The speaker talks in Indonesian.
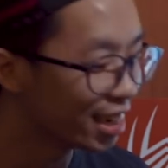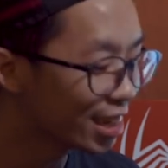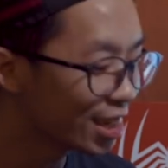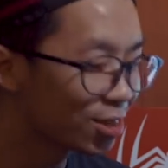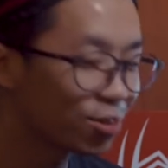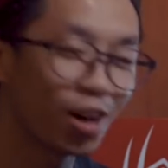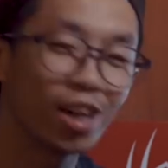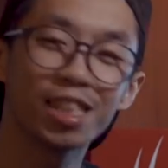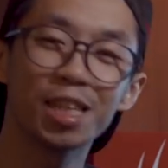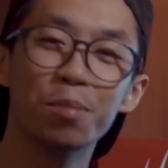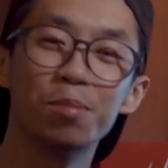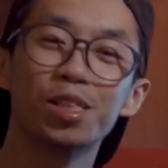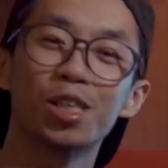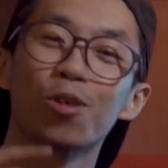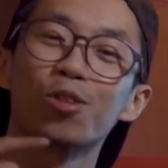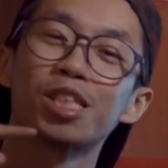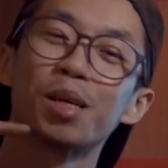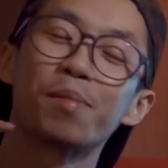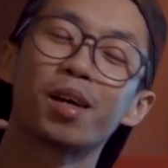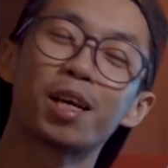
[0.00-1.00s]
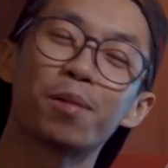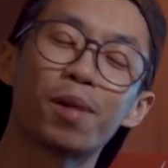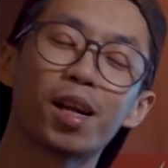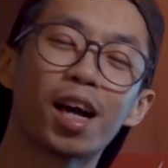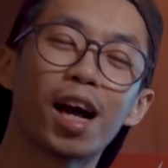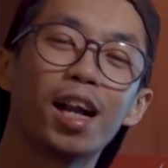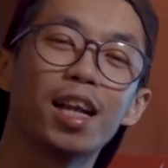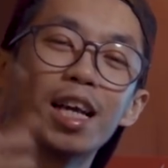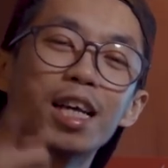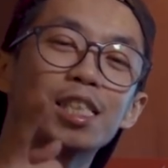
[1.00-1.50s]
Jadi itu aja yang bisa gue sampaikan
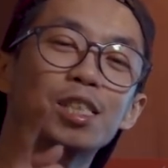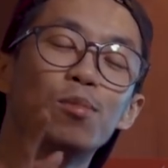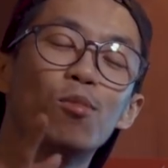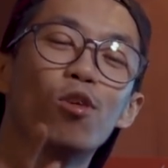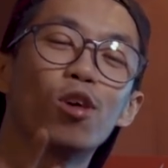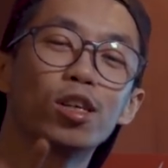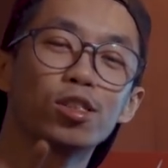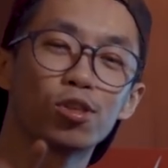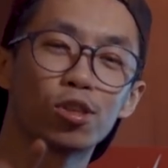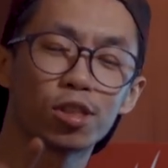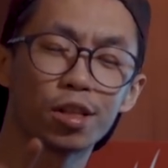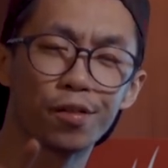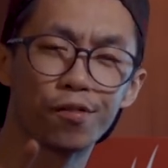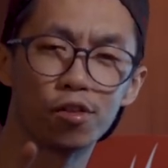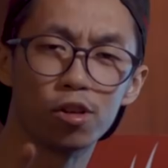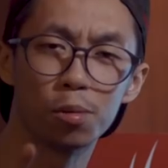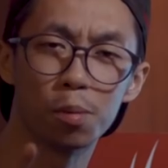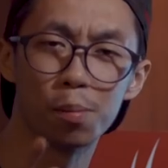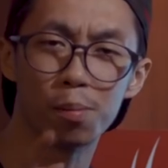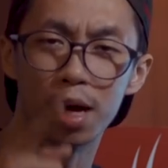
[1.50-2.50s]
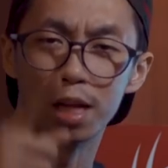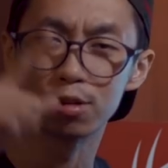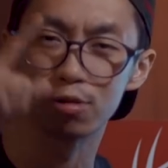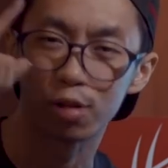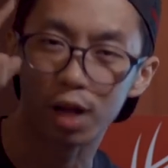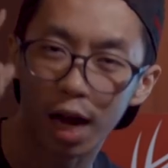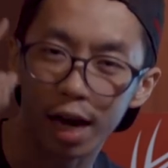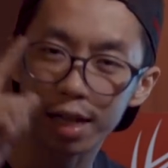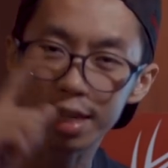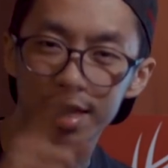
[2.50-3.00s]
kepada kalian. Semoga short review ini
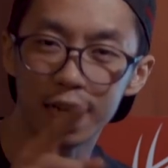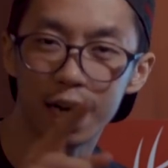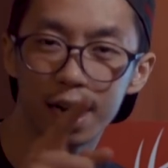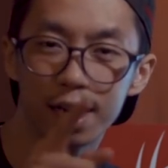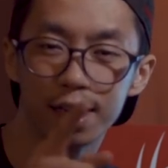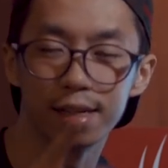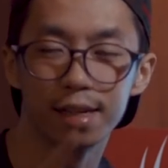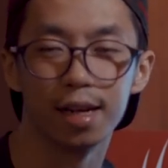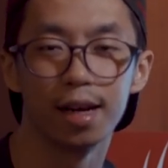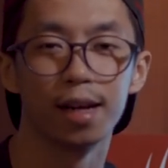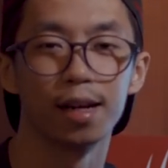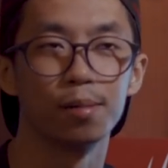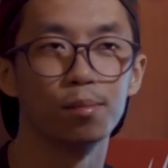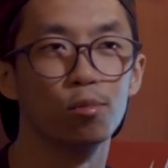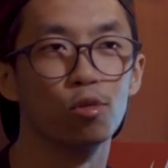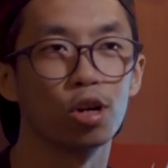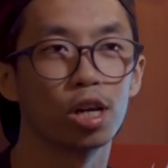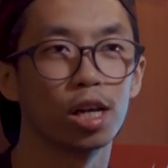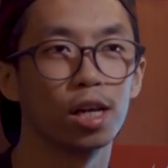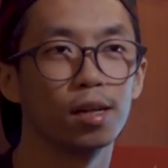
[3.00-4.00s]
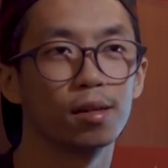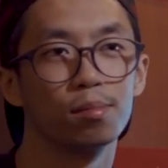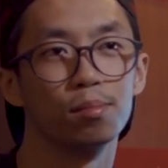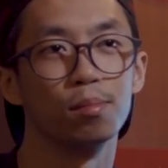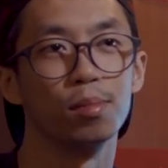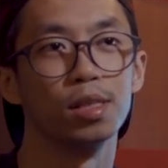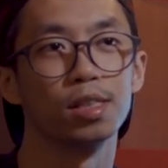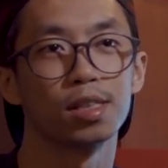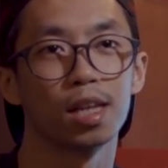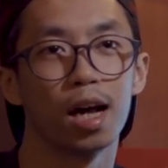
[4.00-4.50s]
membantu kalian dan
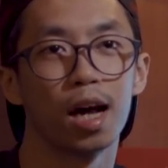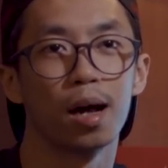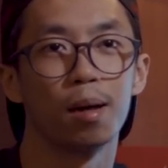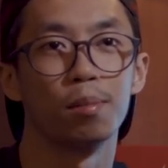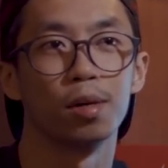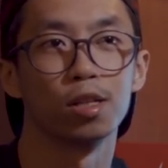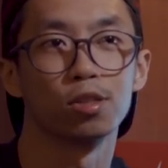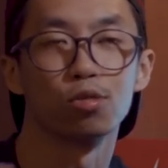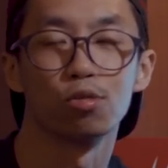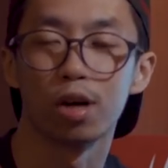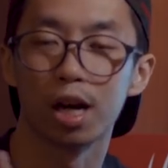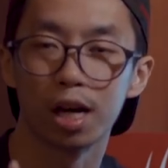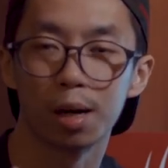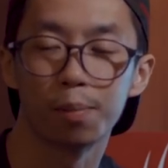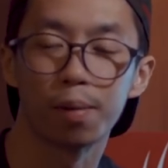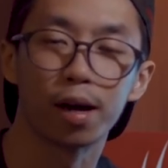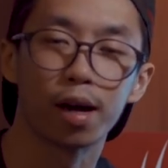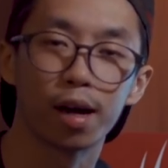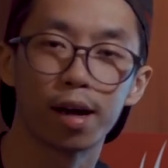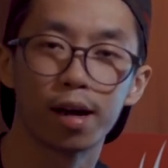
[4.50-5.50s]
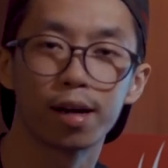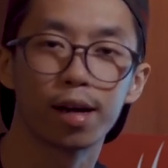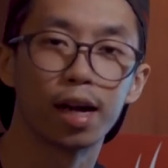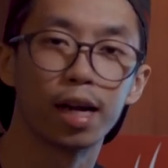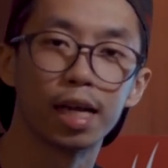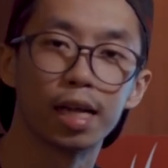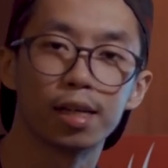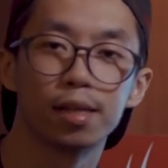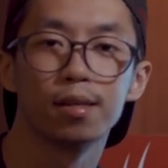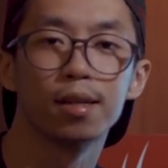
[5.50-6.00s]
mungkin bisa menentukan apakah
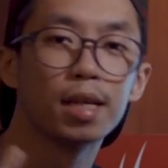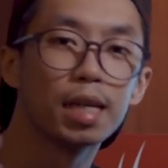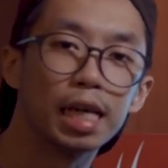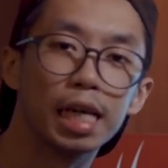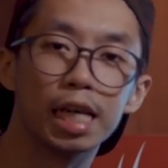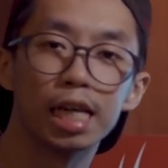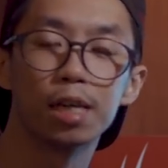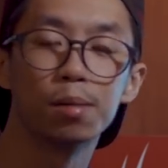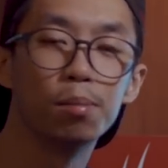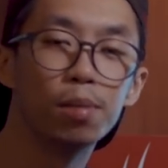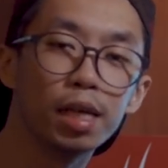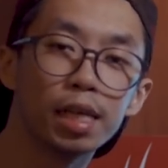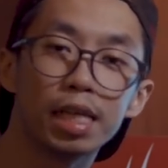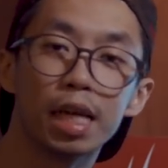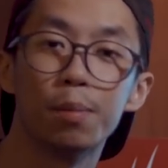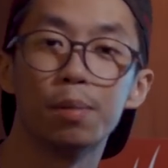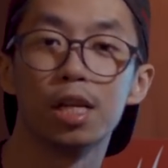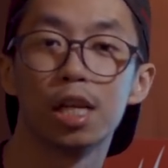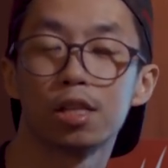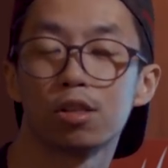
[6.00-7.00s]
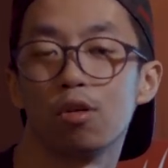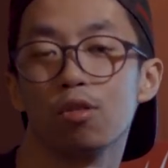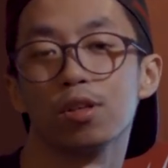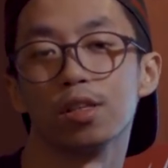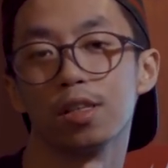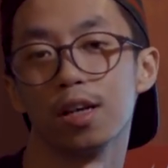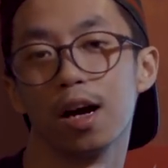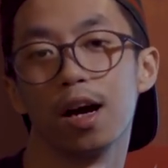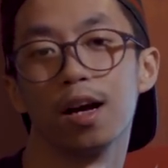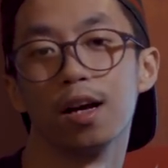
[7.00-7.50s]
kalian ingin beli game ini atau
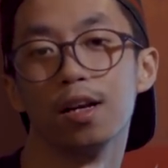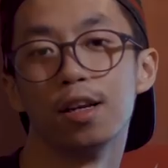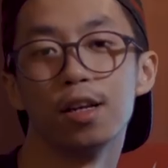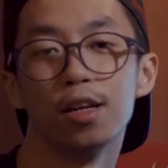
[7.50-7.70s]
enggak.